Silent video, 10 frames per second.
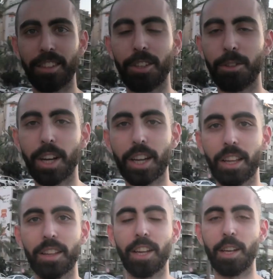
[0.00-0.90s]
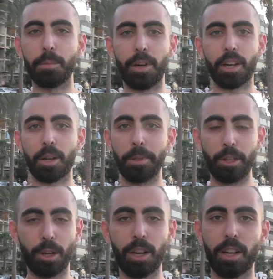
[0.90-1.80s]
أنه أكيد يعني بحكم
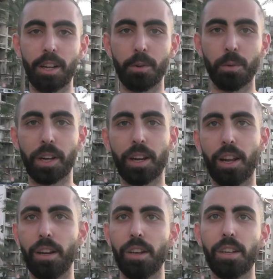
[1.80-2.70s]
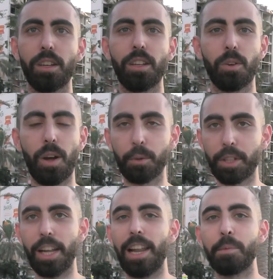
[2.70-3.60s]
الدولار وكل
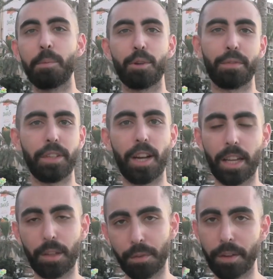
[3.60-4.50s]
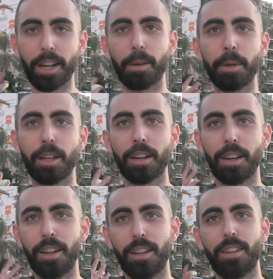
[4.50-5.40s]
هالأوضاع اللي عم نمرق فيها أكيد في فرق كبير
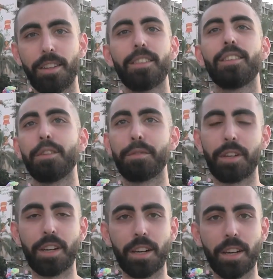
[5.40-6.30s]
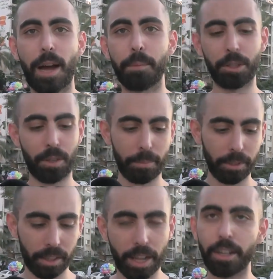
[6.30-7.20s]
فعم عم
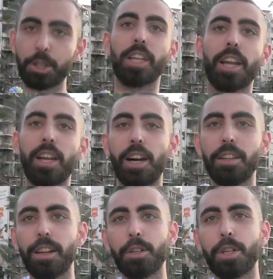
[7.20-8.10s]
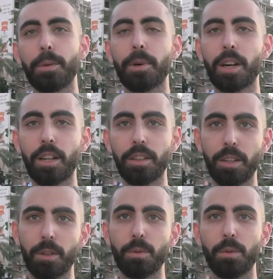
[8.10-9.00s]
نضطر نشتغل يعني لنجيب
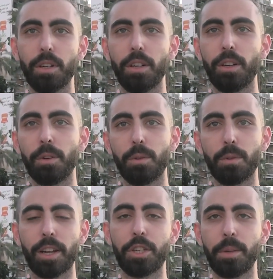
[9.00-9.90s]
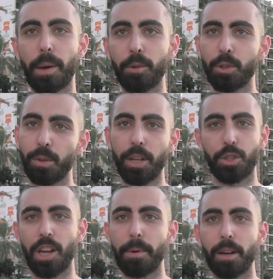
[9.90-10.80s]
اغراضنا وكل شيء ما عم نعوزه
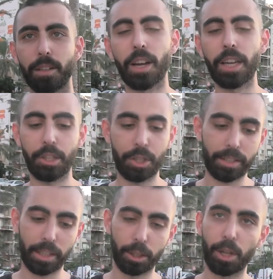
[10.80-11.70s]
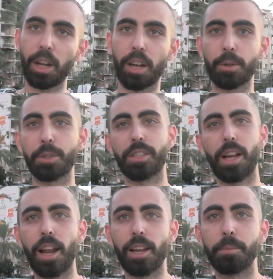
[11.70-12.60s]
للجامعه، اكيد جزء دولار وجزء
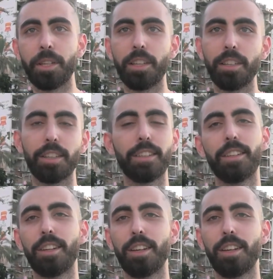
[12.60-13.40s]
على اللبناني إيه.